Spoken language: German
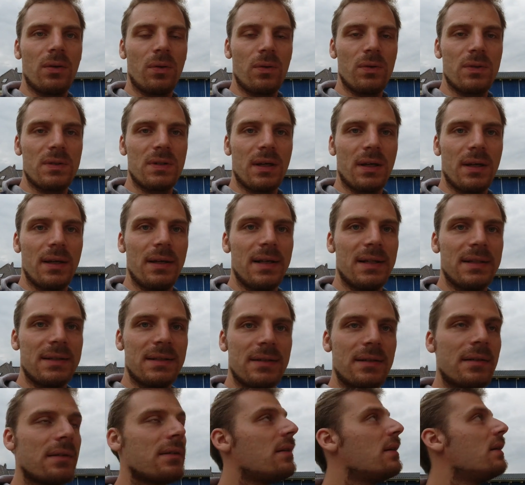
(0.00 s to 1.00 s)
die sauberste
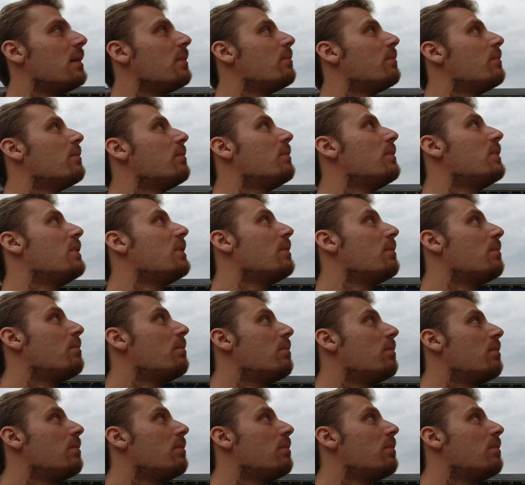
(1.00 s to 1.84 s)
Möglichkeit hier